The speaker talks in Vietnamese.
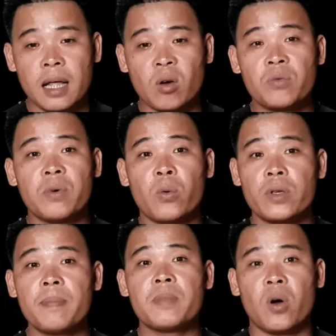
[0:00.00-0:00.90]
ta cũng phụ
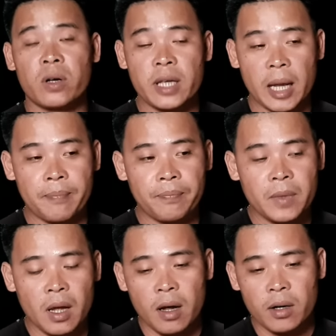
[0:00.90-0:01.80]
giúp dọn dẹp
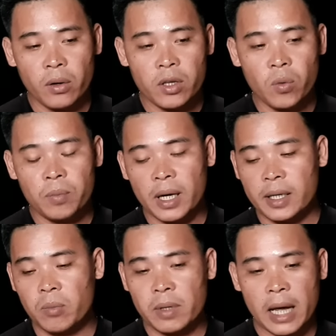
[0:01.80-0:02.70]
nói chung là
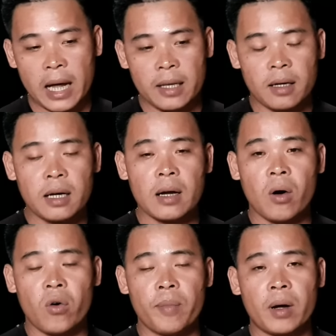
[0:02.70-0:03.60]
trong nhà những cái
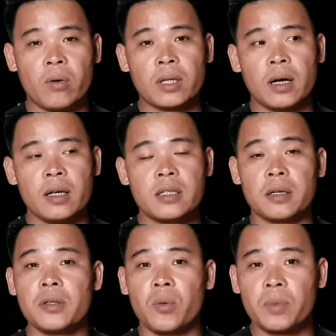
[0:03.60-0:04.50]
đồ mà có thể
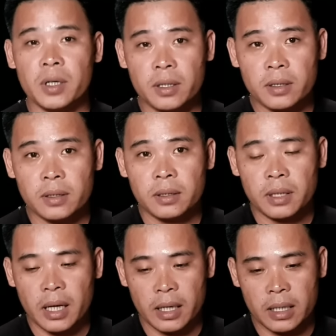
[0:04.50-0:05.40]
sử dụng được
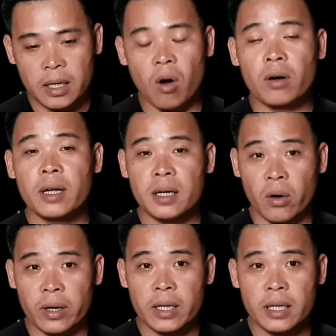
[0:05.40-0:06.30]
thì dọn đi
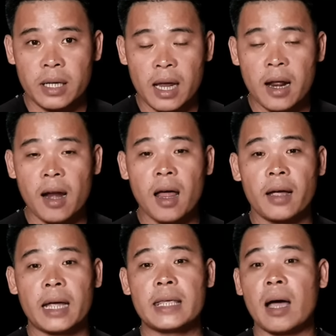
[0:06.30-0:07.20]
rồi chỉ để
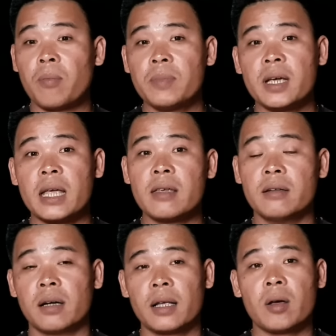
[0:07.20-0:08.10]
lại cái chõng với cái
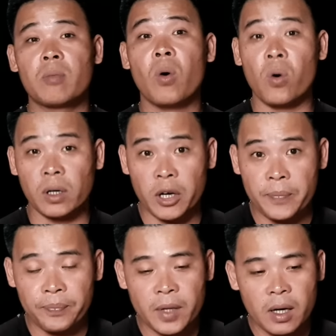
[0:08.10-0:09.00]
giường ở trong buồng thôi
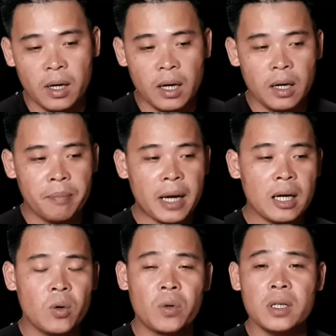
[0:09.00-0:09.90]
mấy
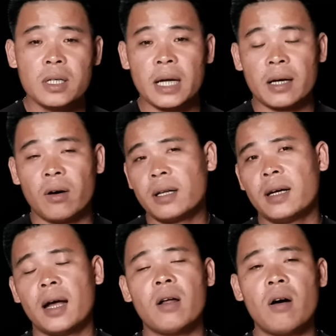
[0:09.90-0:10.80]
cái lu nước này nọ thì
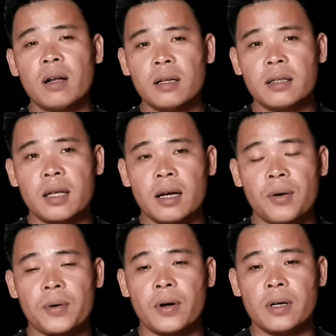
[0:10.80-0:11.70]
để đó chứ
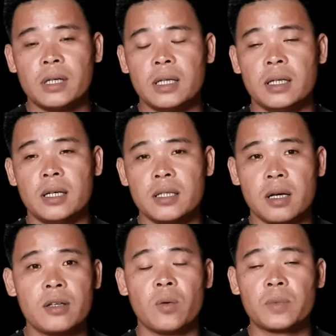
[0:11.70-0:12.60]
đâu có à,
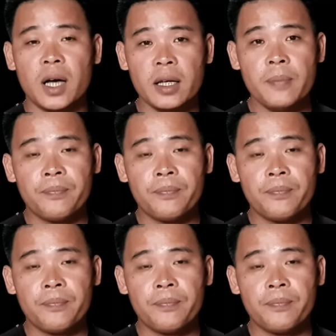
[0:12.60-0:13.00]
sử dụng tới